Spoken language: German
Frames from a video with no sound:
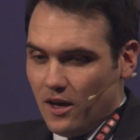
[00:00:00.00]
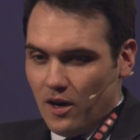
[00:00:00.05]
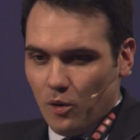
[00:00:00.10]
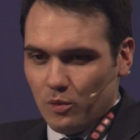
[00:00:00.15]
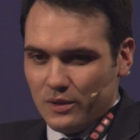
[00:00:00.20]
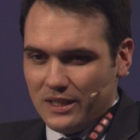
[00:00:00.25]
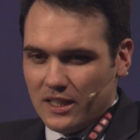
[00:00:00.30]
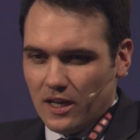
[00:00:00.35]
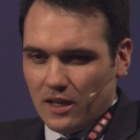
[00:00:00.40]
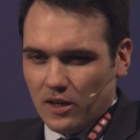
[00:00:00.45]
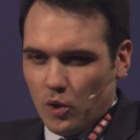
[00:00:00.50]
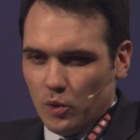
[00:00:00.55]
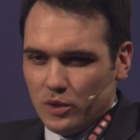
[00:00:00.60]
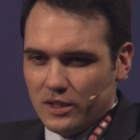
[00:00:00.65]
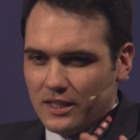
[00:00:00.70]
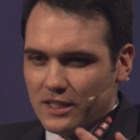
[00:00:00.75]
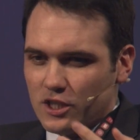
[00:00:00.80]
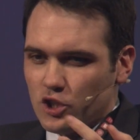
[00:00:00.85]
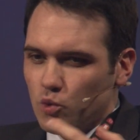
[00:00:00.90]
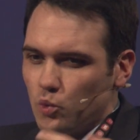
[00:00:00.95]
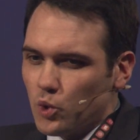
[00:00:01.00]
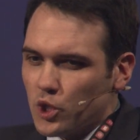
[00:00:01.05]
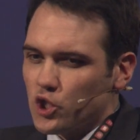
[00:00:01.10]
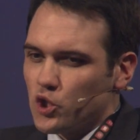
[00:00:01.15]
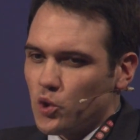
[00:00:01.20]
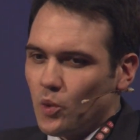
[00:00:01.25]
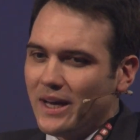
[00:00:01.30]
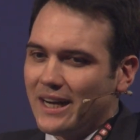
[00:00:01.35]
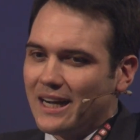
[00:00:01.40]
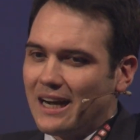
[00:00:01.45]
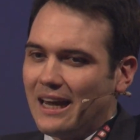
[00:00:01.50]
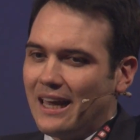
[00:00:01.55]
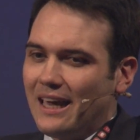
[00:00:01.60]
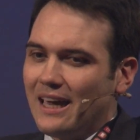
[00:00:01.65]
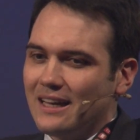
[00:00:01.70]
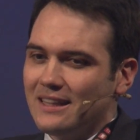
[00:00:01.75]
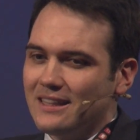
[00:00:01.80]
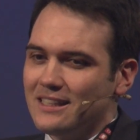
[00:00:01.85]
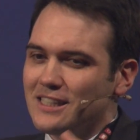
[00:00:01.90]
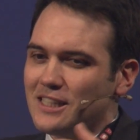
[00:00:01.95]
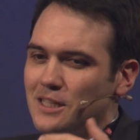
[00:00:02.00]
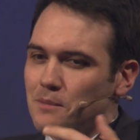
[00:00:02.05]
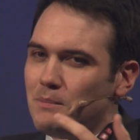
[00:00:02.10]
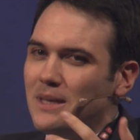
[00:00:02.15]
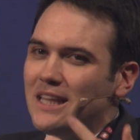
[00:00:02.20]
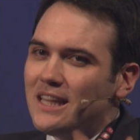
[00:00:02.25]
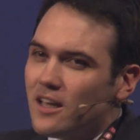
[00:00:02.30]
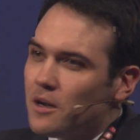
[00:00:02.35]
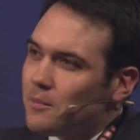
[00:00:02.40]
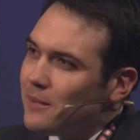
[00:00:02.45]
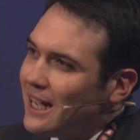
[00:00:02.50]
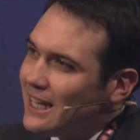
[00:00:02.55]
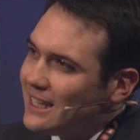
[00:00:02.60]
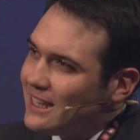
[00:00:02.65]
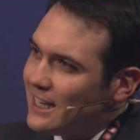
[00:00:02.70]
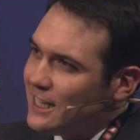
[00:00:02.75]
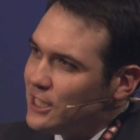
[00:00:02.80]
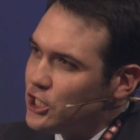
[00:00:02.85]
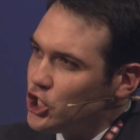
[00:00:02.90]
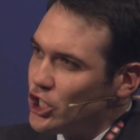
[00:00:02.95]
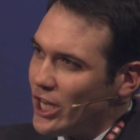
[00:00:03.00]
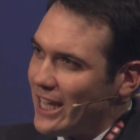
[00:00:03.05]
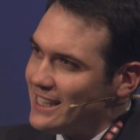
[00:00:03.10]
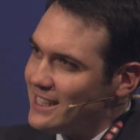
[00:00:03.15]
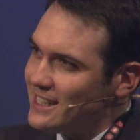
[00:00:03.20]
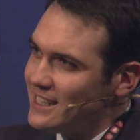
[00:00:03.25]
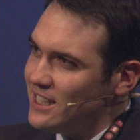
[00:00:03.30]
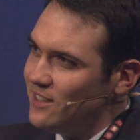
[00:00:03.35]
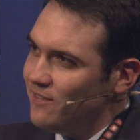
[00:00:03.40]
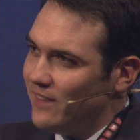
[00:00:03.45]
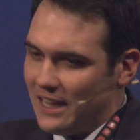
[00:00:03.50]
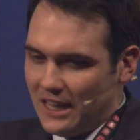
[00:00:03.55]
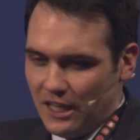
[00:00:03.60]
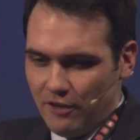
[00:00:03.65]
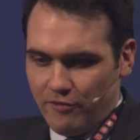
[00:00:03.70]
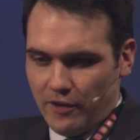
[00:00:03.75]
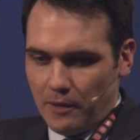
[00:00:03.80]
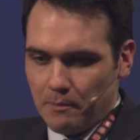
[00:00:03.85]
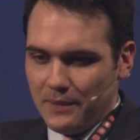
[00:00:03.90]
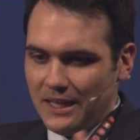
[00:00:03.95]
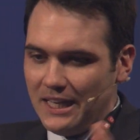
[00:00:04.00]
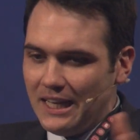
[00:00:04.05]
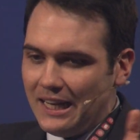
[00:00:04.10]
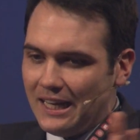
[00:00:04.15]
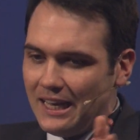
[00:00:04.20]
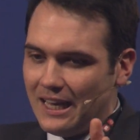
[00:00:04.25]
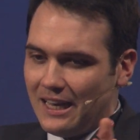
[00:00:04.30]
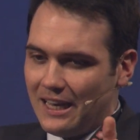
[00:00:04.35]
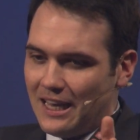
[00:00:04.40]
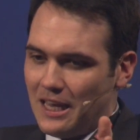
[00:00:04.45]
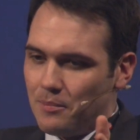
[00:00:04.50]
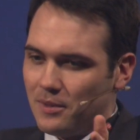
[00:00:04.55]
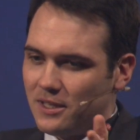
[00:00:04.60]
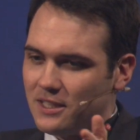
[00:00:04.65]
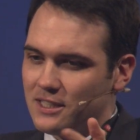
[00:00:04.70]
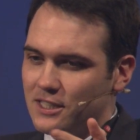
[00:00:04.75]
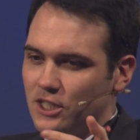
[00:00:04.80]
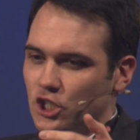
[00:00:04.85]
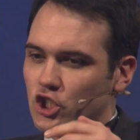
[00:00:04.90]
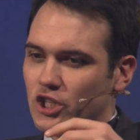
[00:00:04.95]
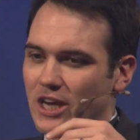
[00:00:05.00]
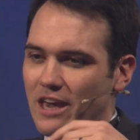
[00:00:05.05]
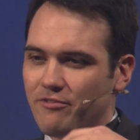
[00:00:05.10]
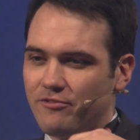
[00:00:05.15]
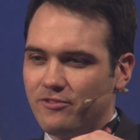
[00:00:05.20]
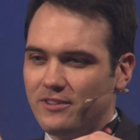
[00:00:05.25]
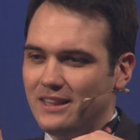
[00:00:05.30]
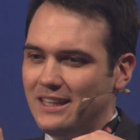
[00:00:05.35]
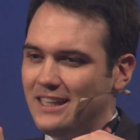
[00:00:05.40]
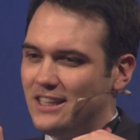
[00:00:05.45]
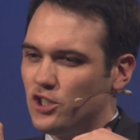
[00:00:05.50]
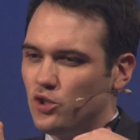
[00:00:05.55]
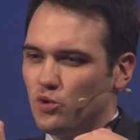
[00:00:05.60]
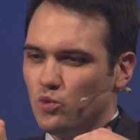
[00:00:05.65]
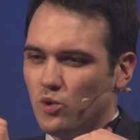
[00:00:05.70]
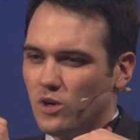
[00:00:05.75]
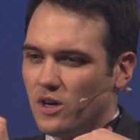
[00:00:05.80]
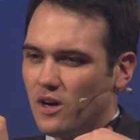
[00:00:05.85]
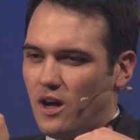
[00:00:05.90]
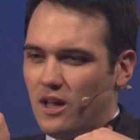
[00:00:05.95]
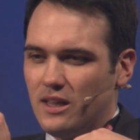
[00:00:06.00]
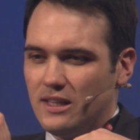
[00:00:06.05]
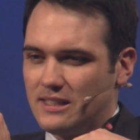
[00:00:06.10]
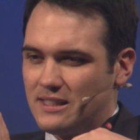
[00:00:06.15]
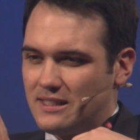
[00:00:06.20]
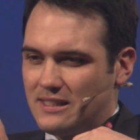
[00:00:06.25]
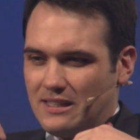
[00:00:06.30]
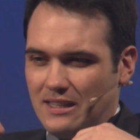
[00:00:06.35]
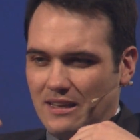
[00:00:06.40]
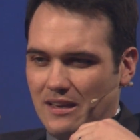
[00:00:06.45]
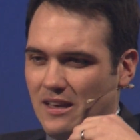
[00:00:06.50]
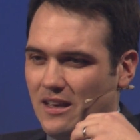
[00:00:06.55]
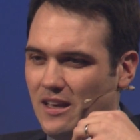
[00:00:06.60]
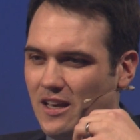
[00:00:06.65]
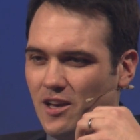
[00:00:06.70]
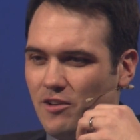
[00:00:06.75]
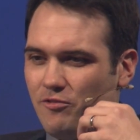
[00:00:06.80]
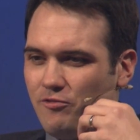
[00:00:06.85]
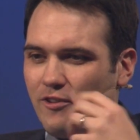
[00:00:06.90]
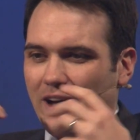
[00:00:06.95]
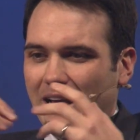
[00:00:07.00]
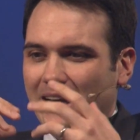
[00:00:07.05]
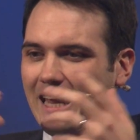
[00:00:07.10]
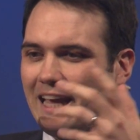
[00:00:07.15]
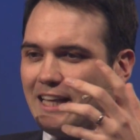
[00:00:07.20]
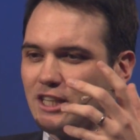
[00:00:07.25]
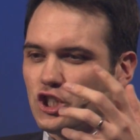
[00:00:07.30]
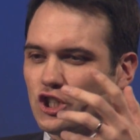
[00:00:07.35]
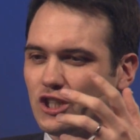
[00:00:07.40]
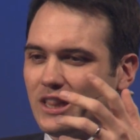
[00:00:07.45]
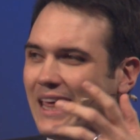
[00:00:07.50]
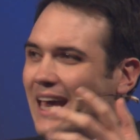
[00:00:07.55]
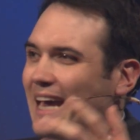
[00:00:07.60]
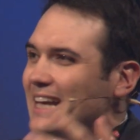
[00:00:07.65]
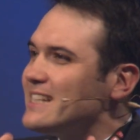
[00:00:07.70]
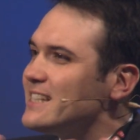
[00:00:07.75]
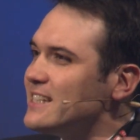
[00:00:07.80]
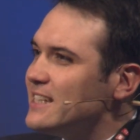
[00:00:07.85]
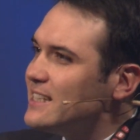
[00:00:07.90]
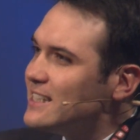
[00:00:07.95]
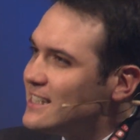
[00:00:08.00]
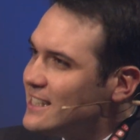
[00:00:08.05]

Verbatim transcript: Und ich konnte das nur so erklären, dass die Mitarbeiter es schätzen, wenn die Familie eben das Geschäft nicht nur als Financial Asset